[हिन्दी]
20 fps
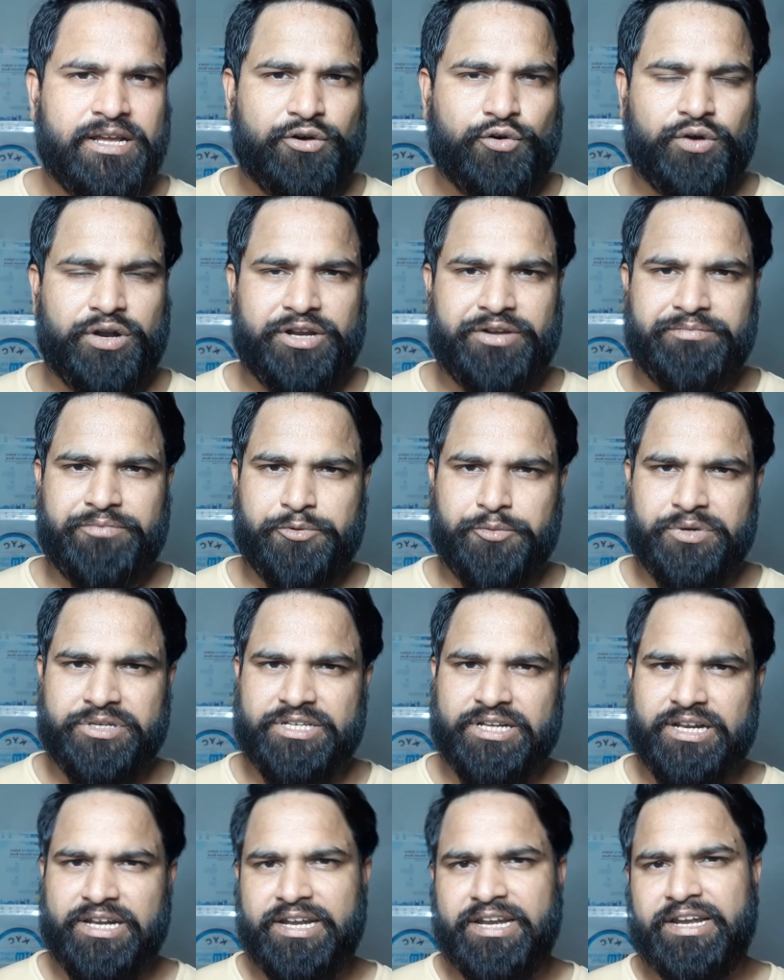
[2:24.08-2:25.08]
और
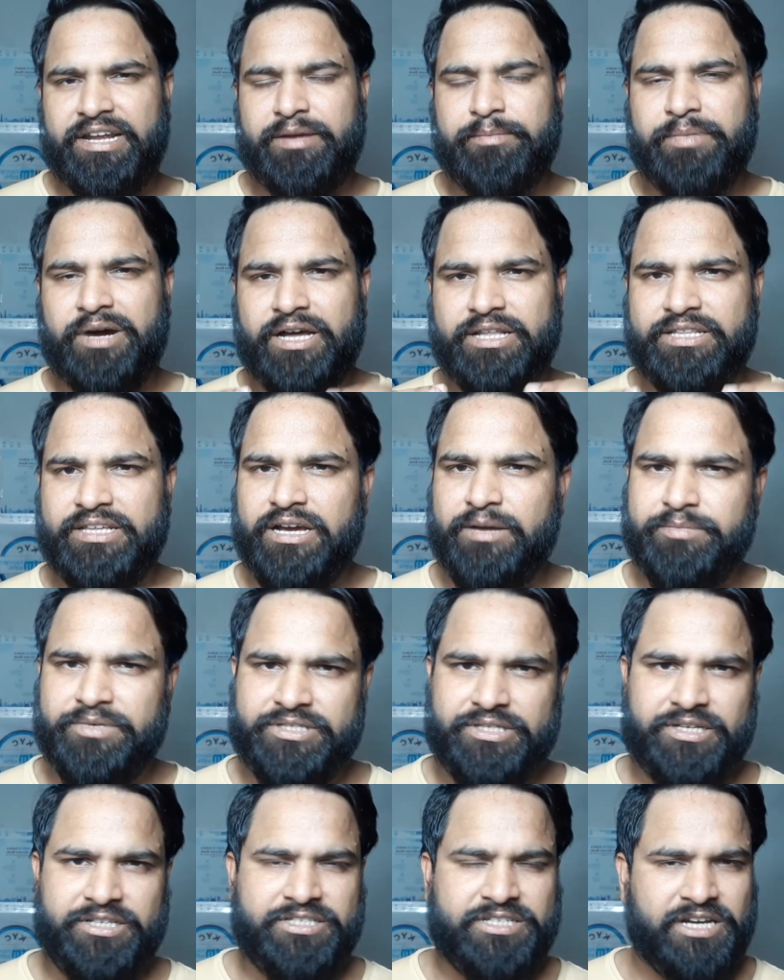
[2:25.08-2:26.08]
इन्फॉर्मेशन लेने के बाद ही आप इस
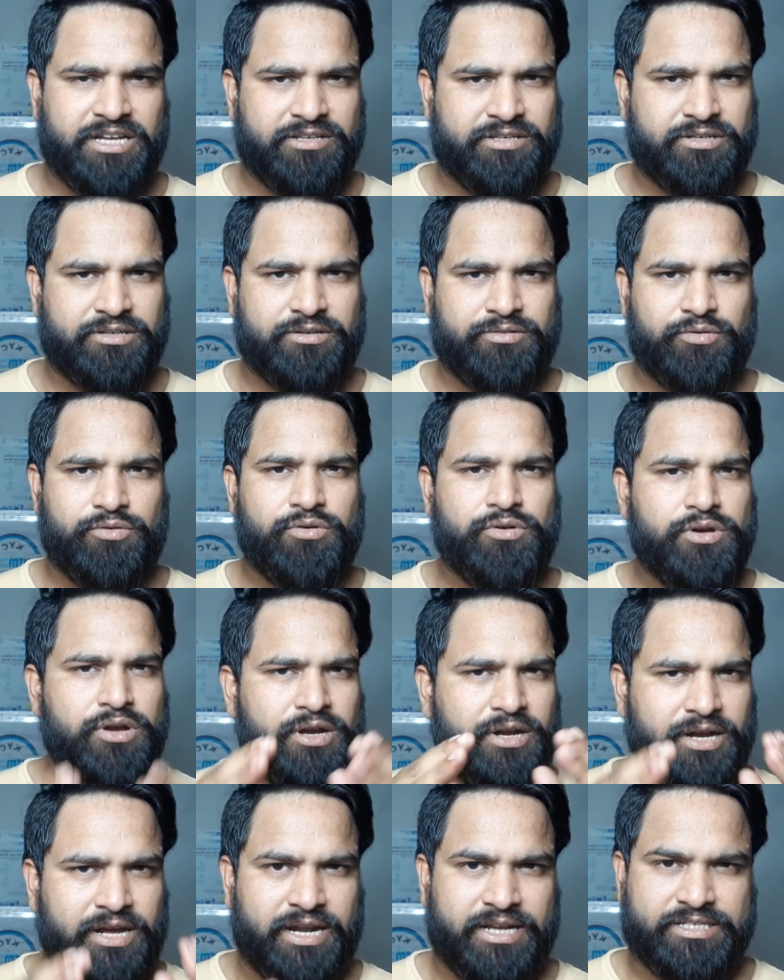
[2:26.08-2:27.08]
रिचार्ज को
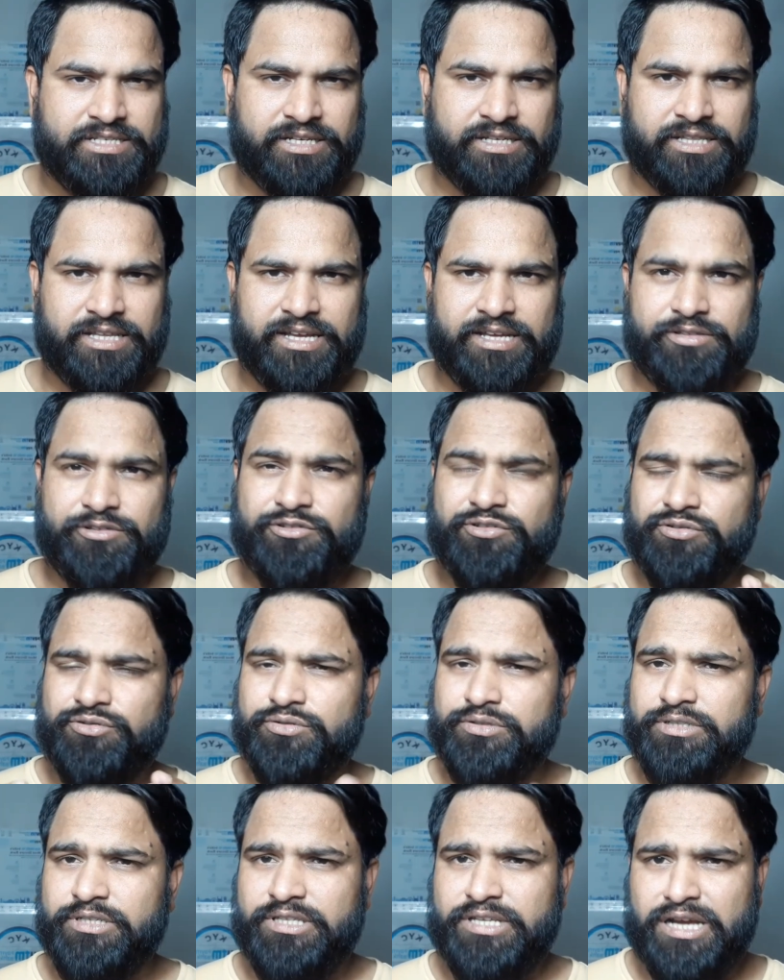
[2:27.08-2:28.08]
करा सकते हैं तो
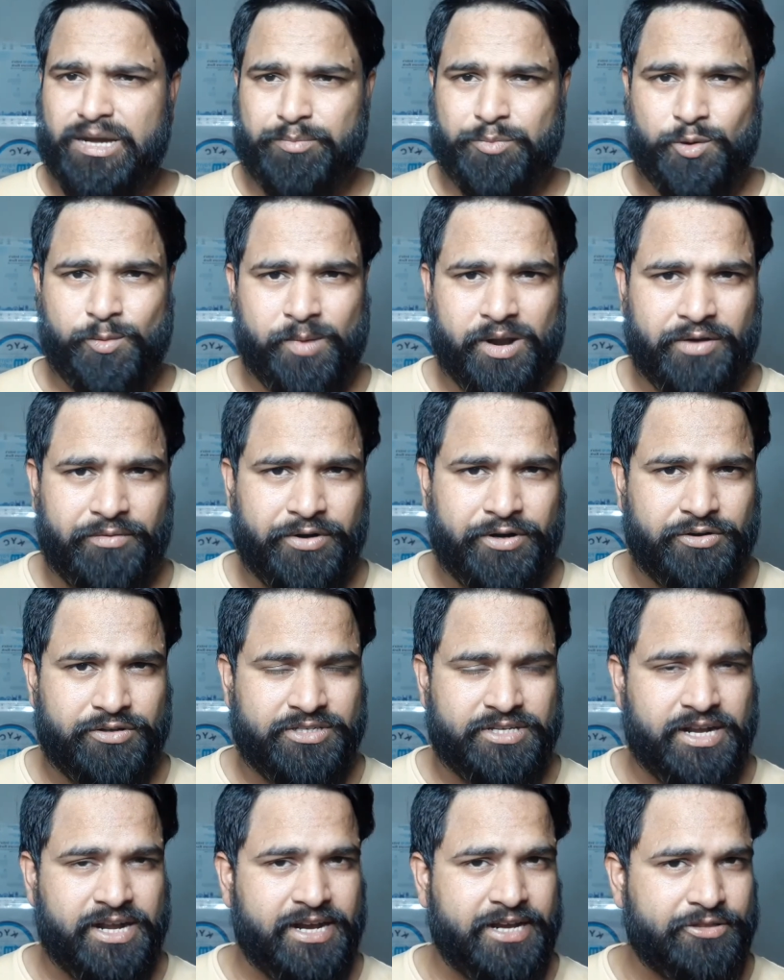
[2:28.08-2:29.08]
दोस्तों यदि आपको हमारा वीडियो
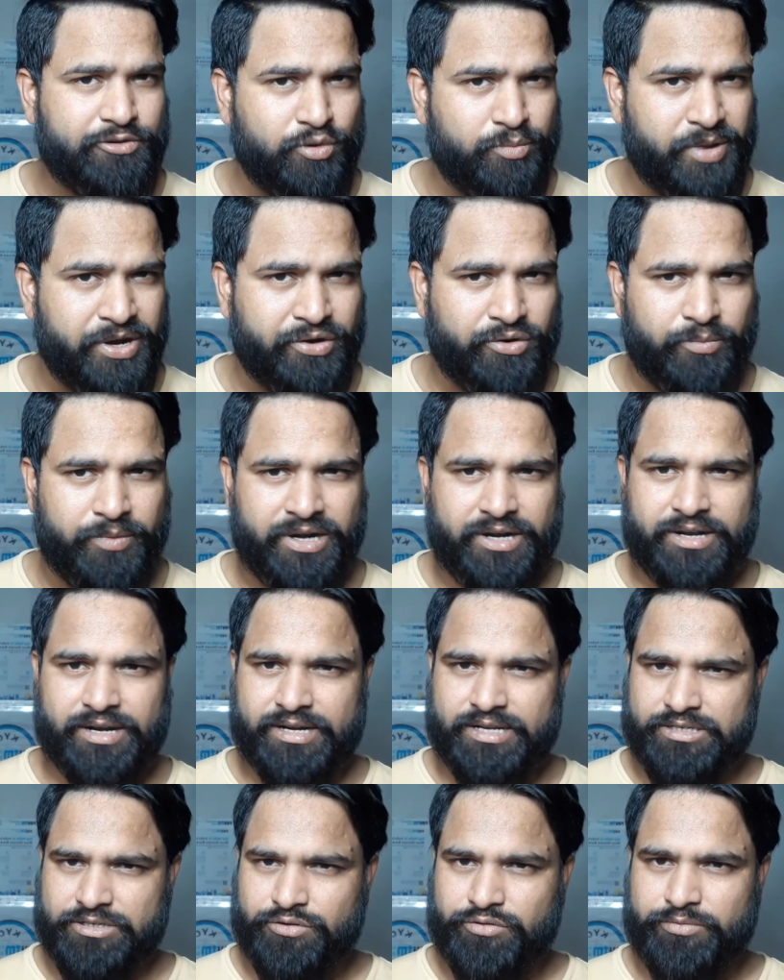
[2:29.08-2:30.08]
अच्छा लगा तो हमें कॉमेंट
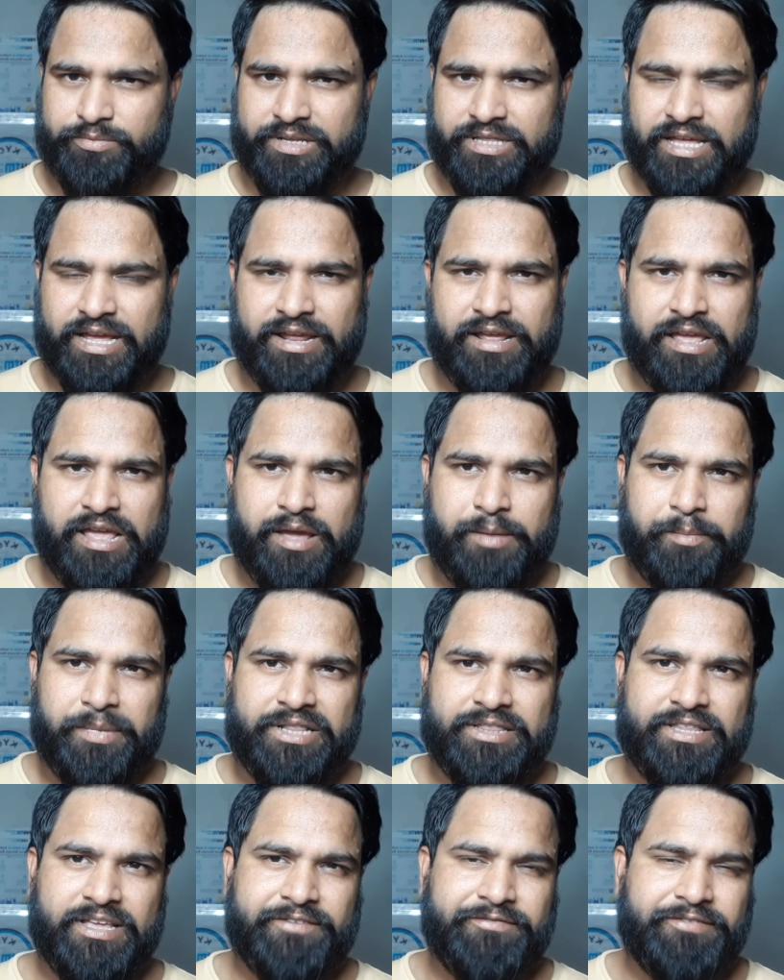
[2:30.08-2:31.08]
करके ज़रूर बताएँ
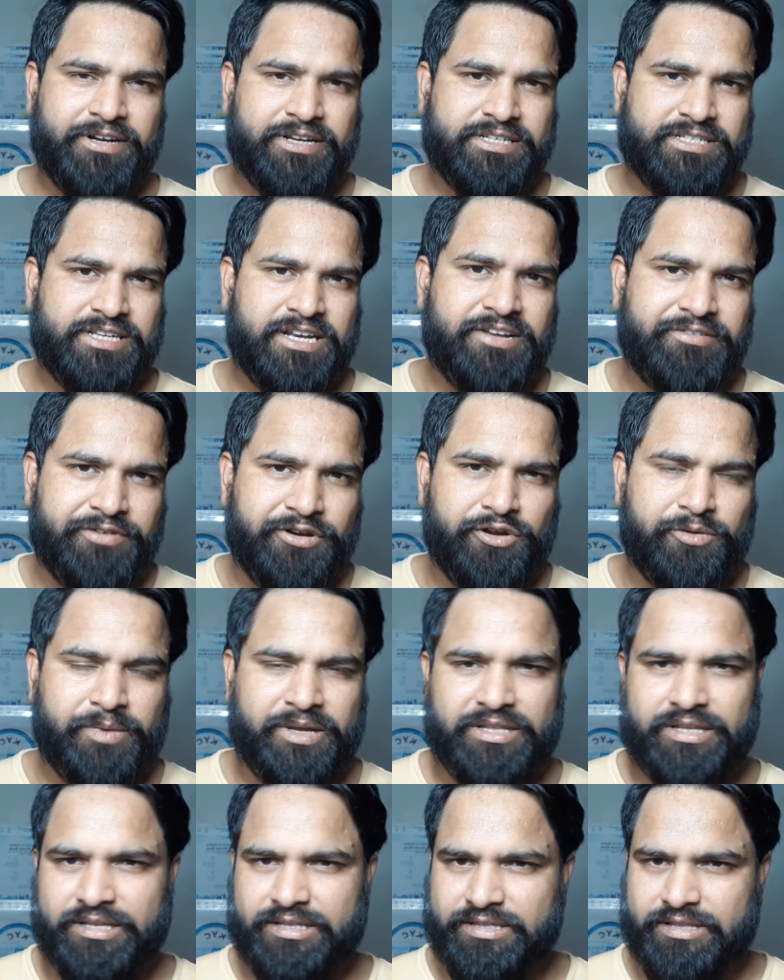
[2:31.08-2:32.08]
मिलते हैं फिर किसी नई वीडियो
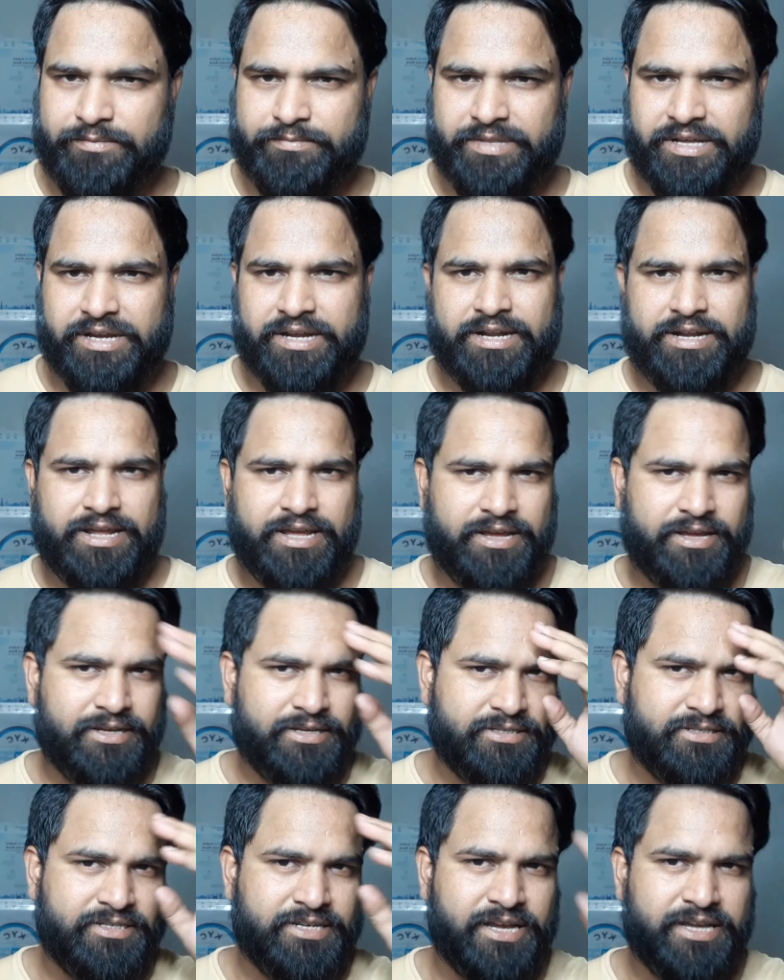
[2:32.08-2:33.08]
में तब तक के लिए
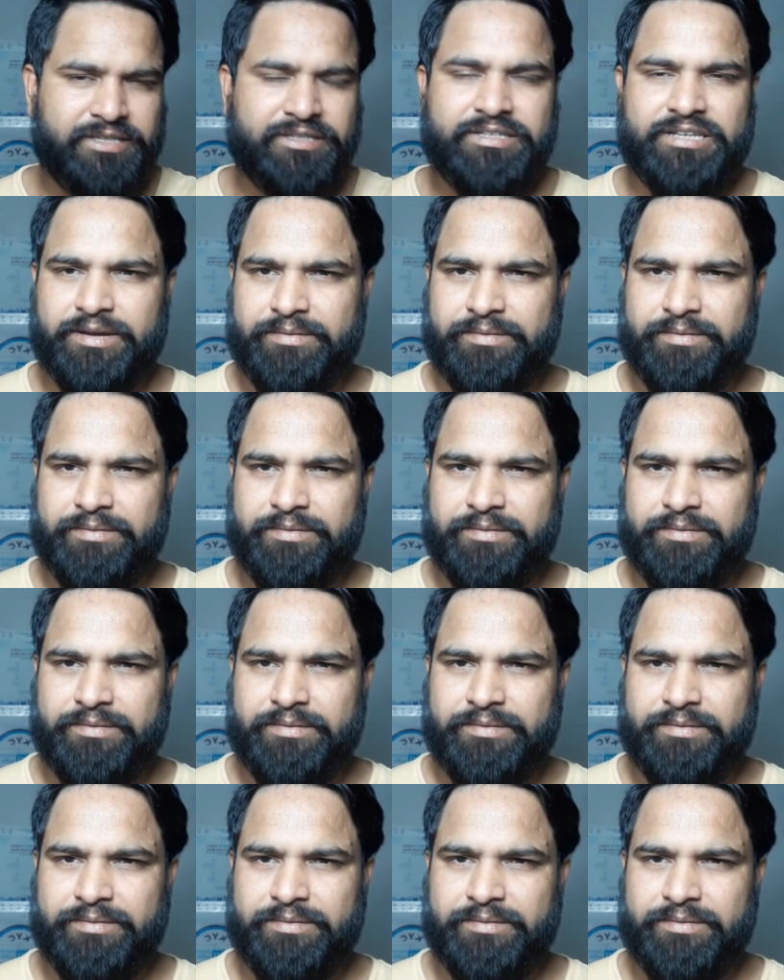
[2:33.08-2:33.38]
जय हिंद जय